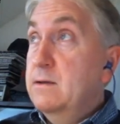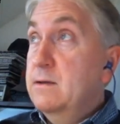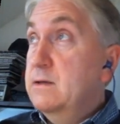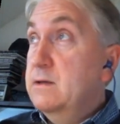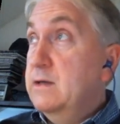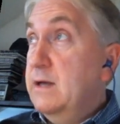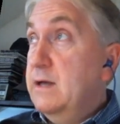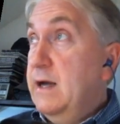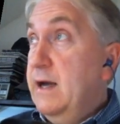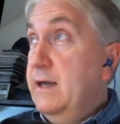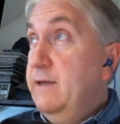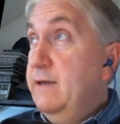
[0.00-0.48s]

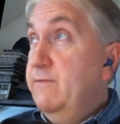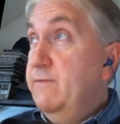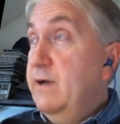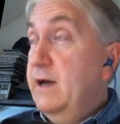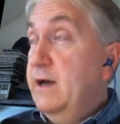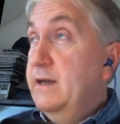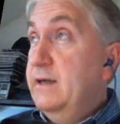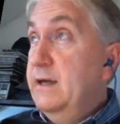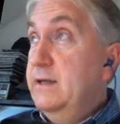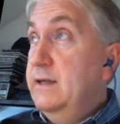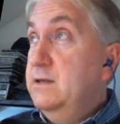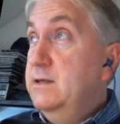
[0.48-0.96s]
drei
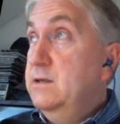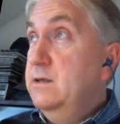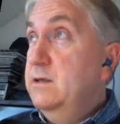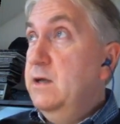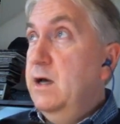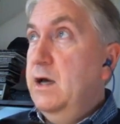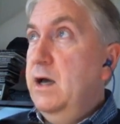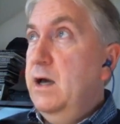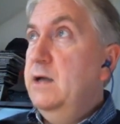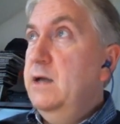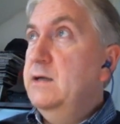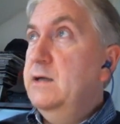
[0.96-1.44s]
Varianten.
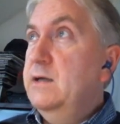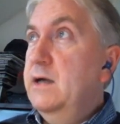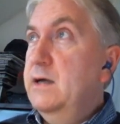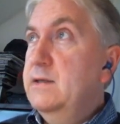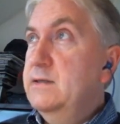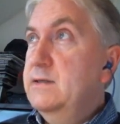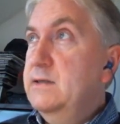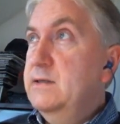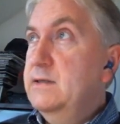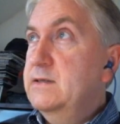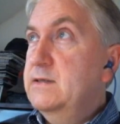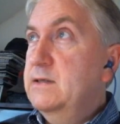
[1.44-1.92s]
Aha, die
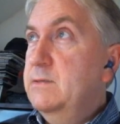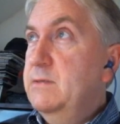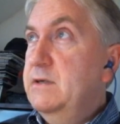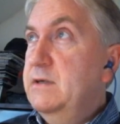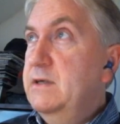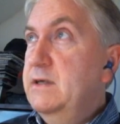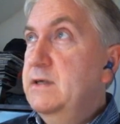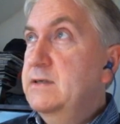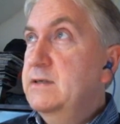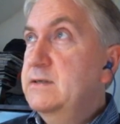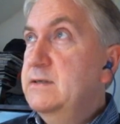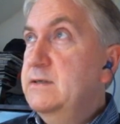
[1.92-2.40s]
heißen jetzt nämlich
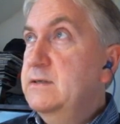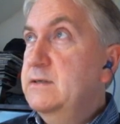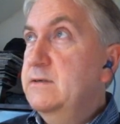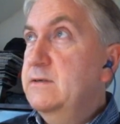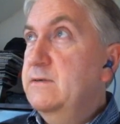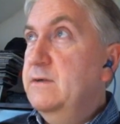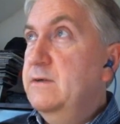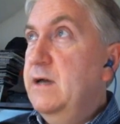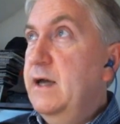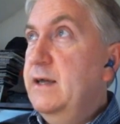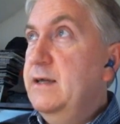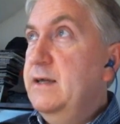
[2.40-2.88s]
hier ist
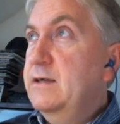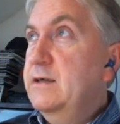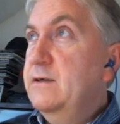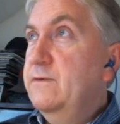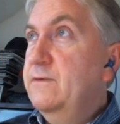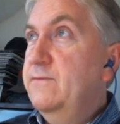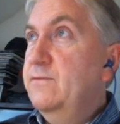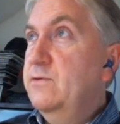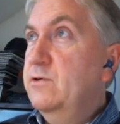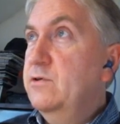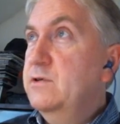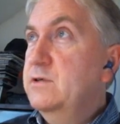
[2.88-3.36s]
diese eigentliche
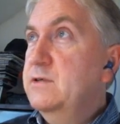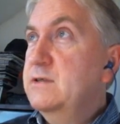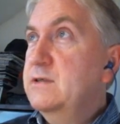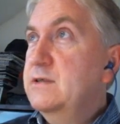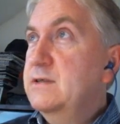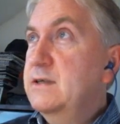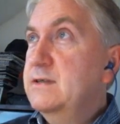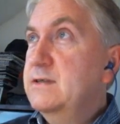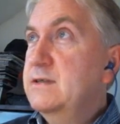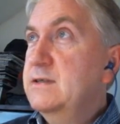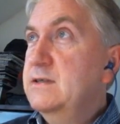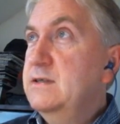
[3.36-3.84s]
First,
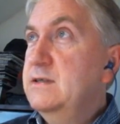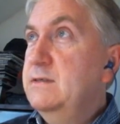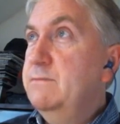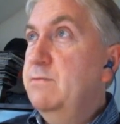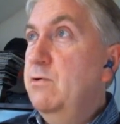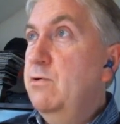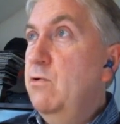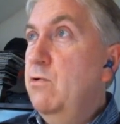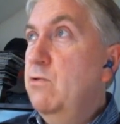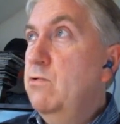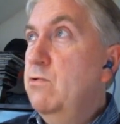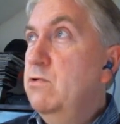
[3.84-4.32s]
das ist die
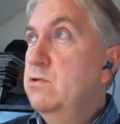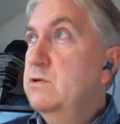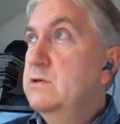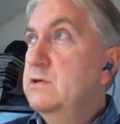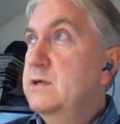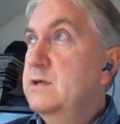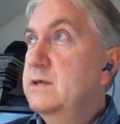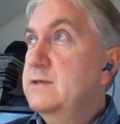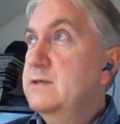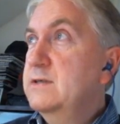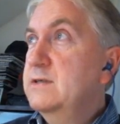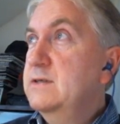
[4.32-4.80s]
Pro und
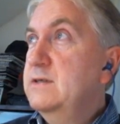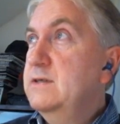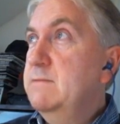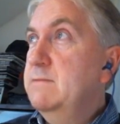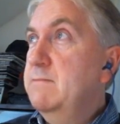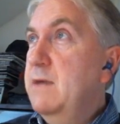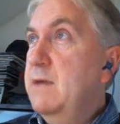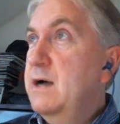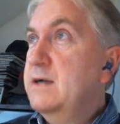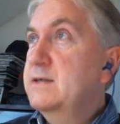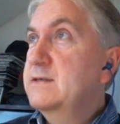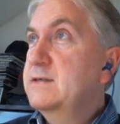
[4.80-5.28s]
das ist die
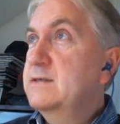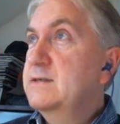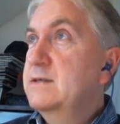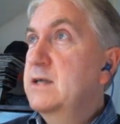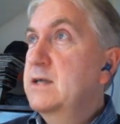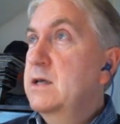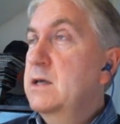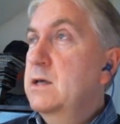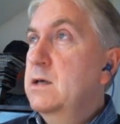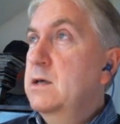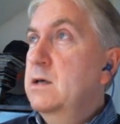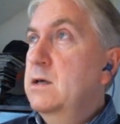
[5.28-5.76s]
Max
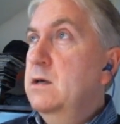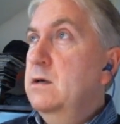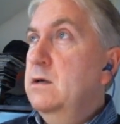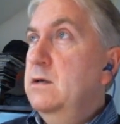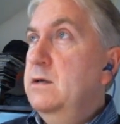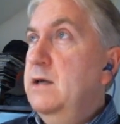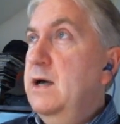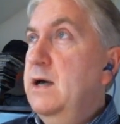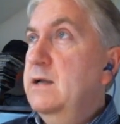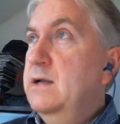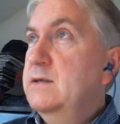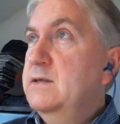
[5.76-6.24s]

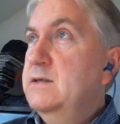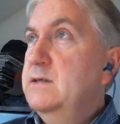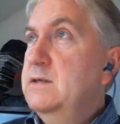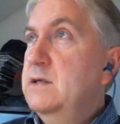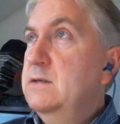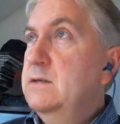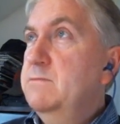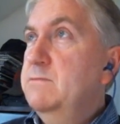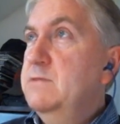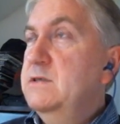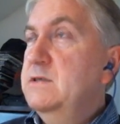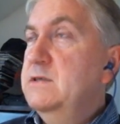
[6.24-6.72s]
ja, das sieht
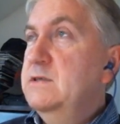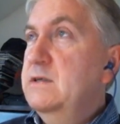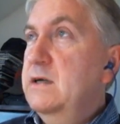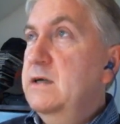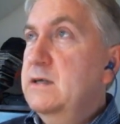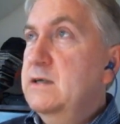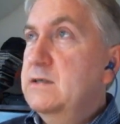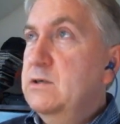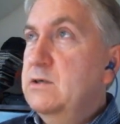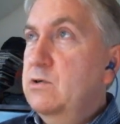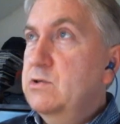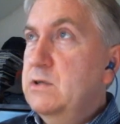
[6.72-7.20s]
jetzt ein bisschen
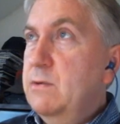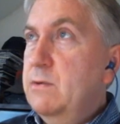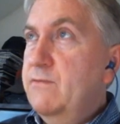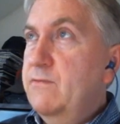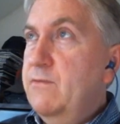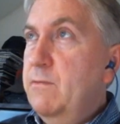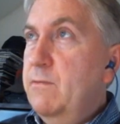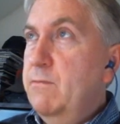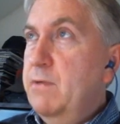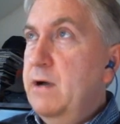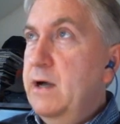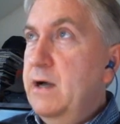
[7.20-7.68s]
anders aus, aber
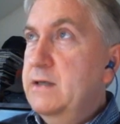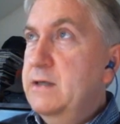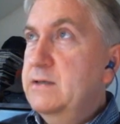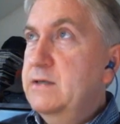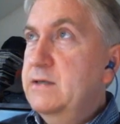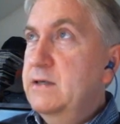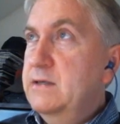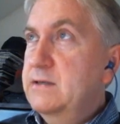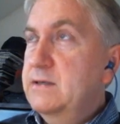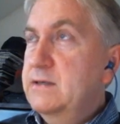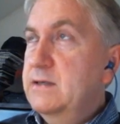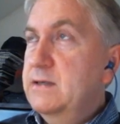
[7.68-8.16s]
vom Preis her
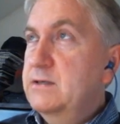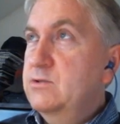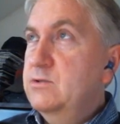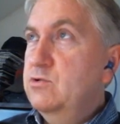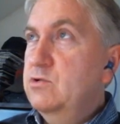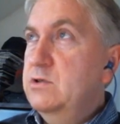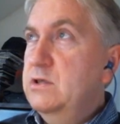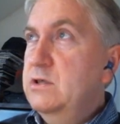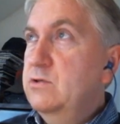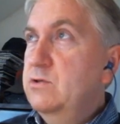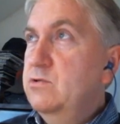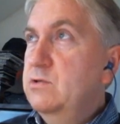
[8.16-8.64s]
ist das
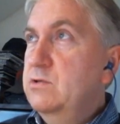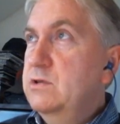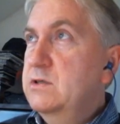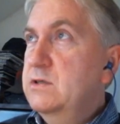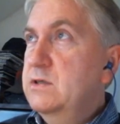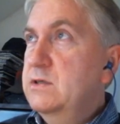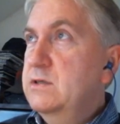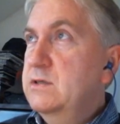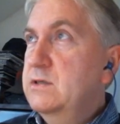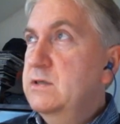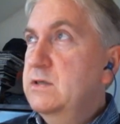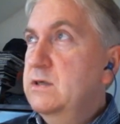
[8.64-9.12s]
schon die
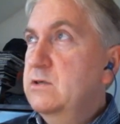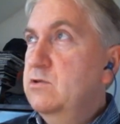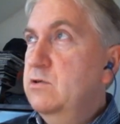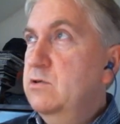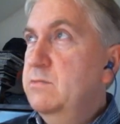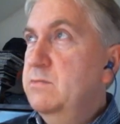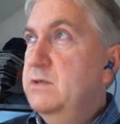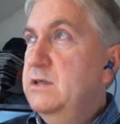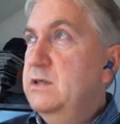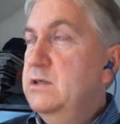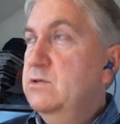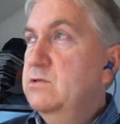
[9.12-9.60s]
günstigste, dann
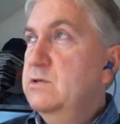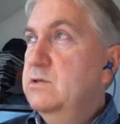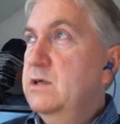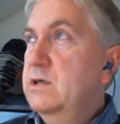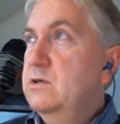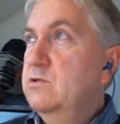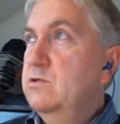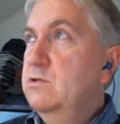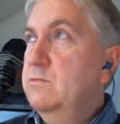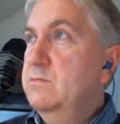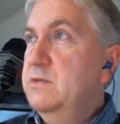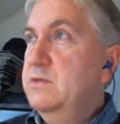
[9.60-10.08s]
kommt die und dann
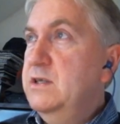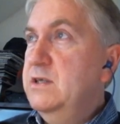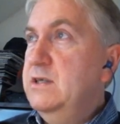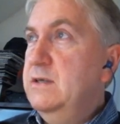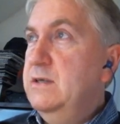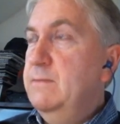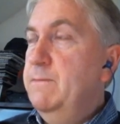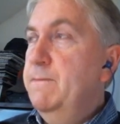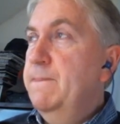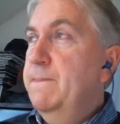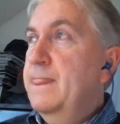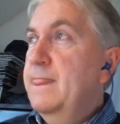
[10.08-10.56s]
kommt die.
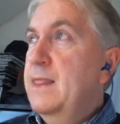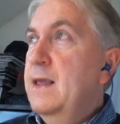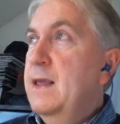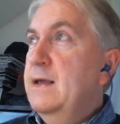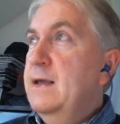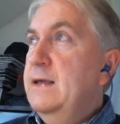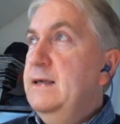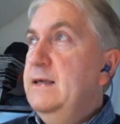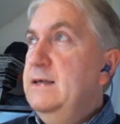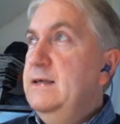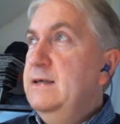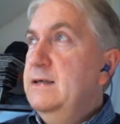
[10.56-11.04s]

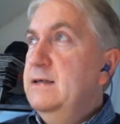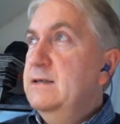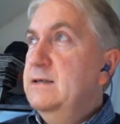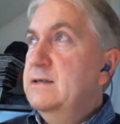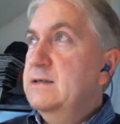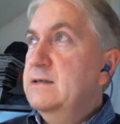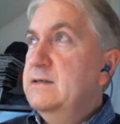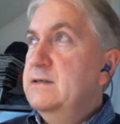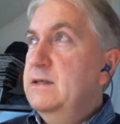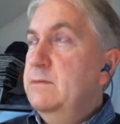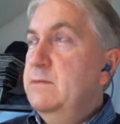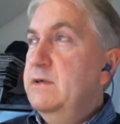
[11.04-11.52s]
Ich
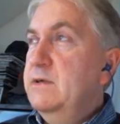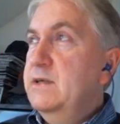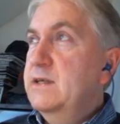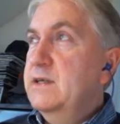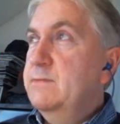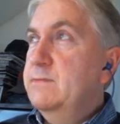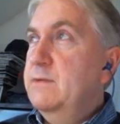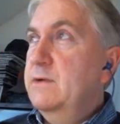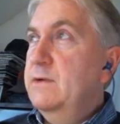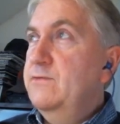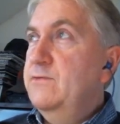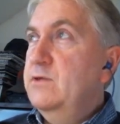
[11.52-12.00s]
interessiere mich
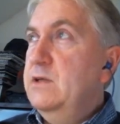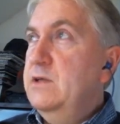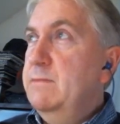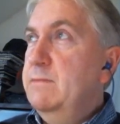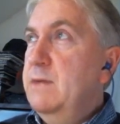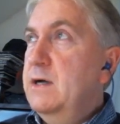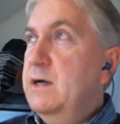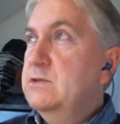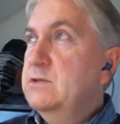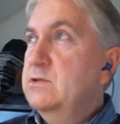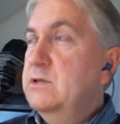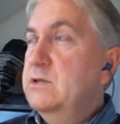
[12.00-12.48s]
jetzt mal für die
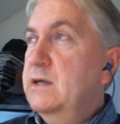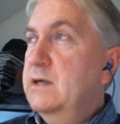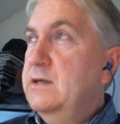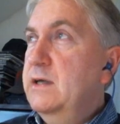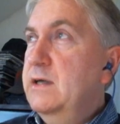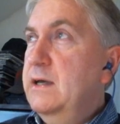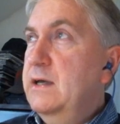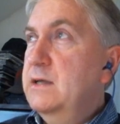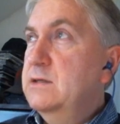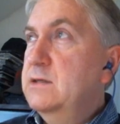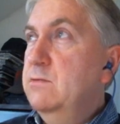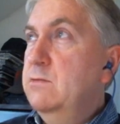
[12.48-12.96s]
Max und hatte
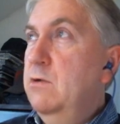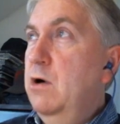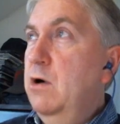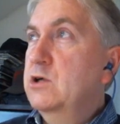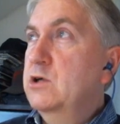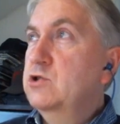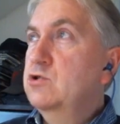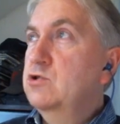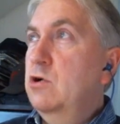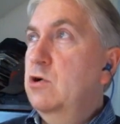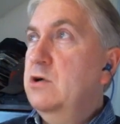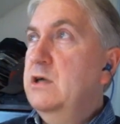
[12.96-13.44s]
erst, oh,
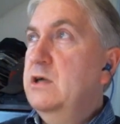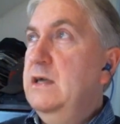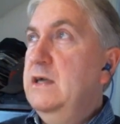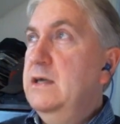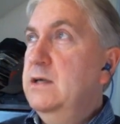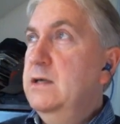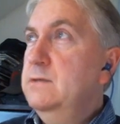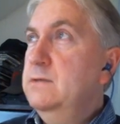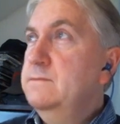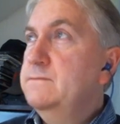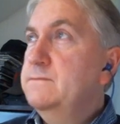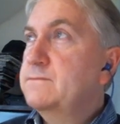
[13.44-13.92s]

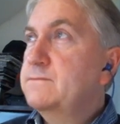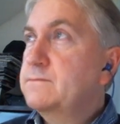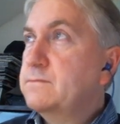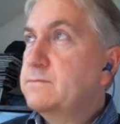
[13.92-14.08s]
shocking,